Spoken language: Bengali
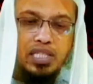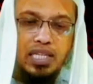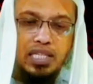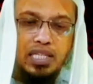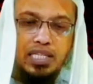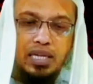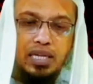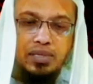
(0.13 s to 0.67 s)

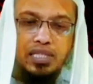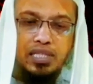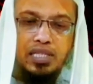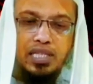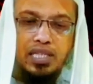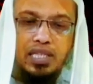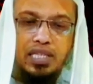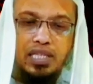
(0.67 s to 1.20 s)
স্বামী
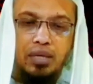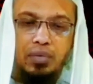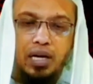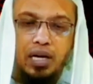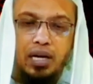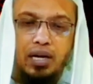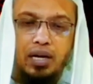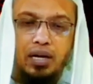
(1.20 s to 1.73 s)
স্ত্রী কিংবা
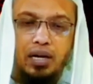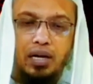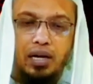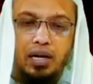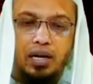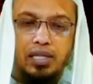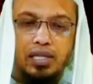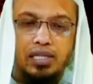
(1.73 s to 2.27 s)

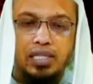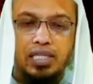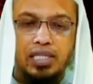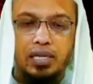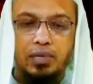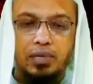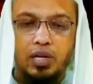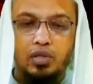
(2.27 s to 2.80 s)
স্ত্রী
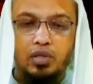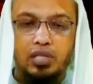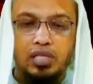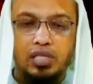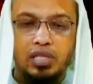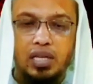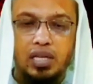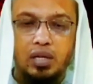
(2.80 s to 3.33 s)
স্বামীর
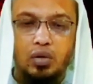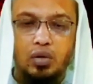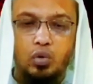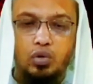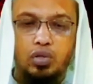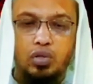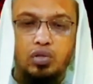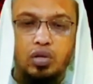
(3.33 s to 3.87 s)
লজ্জাস্থানে
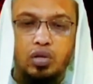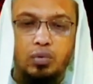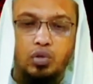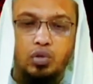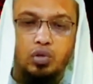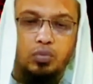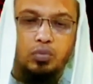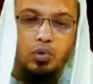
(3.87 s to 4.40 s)

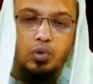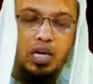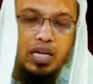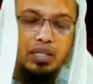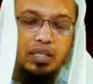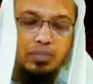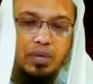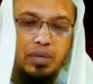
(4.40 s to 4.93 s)
উত্তেজনাবশত মুখ
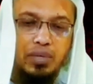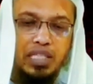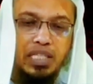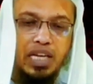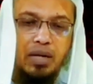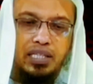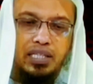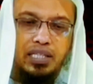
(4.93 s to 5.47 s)
লাগাতে পারবে
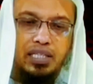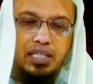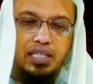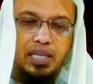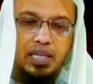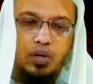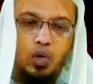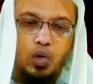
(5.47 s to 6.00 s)
কিনা এসেন
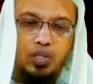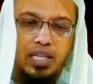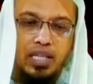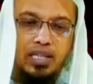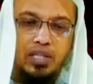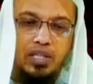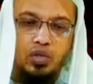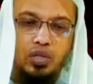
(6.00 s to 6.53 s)

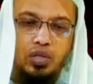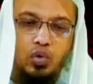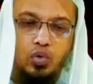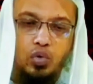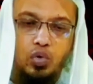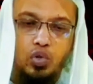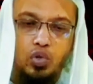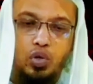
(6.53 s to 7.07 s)
অজান্তে যদি
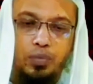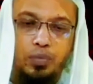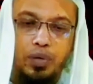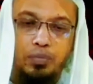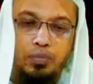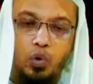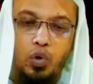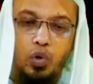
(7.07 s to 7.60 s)
অজুর সময়
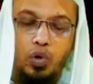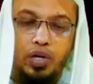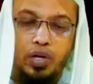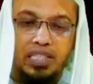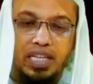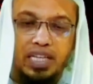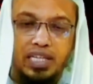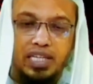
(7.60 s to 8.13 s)
ভুল হয়ে
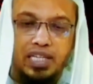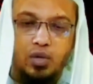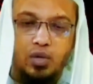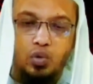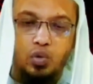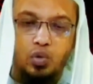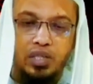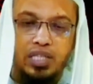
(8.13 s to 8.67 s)
যায় সেই
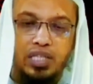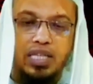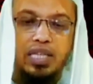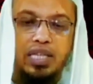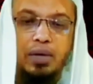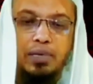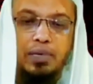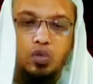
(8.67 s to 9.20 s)
অজুতে কি
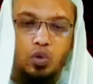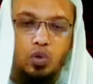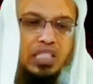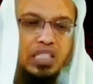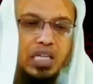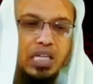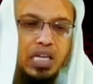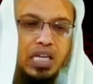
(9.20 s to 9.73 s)
নামাজ কবুল
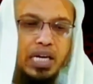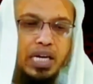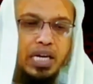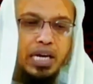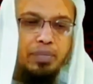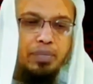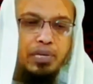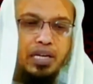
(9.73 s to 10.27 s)
হবে
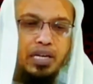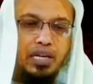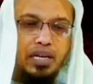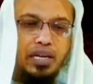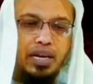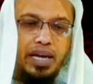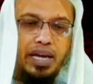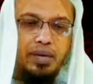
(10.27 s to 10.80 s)
এমনি
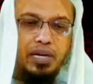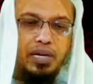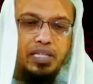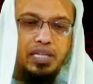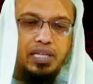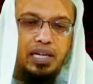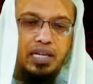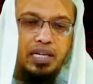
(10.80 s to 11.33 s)
নাইম
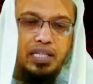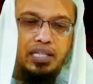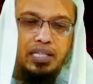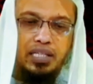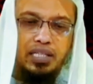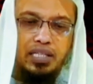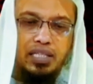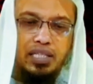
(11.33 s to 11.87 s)
হাসান আকার
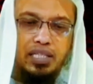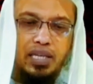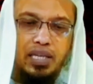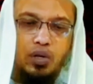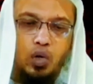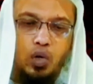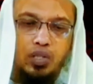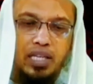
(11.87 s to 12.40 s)
জানতে চেয়েছেন
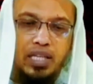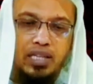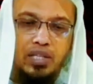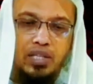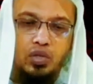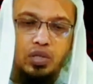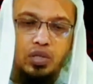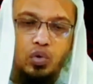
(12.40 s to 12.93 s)
অজান্তে
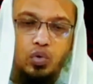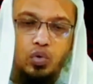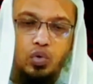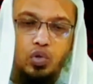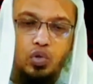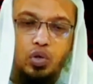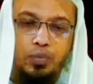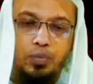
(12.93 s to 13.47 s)
যদি অজুর
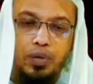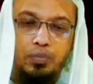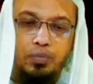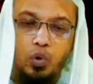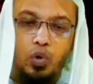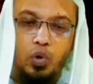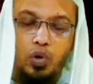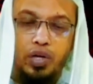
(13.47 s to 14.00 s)
সময়
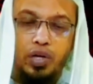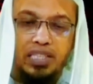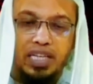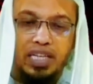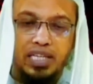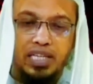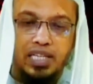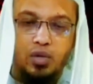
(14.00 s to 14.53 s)
ভুল হয়ে
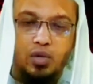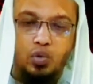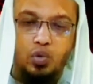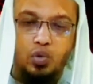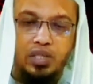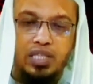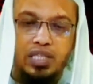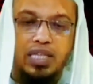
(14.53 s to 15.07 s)
যায় সে
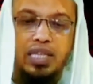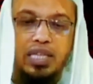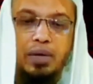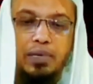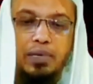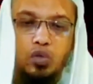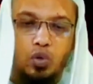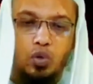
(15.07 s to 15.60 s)
অজুতে কি
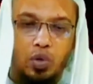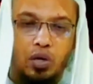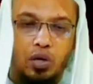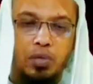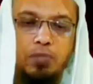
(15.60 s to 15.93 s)
নামাজ কবুল হবে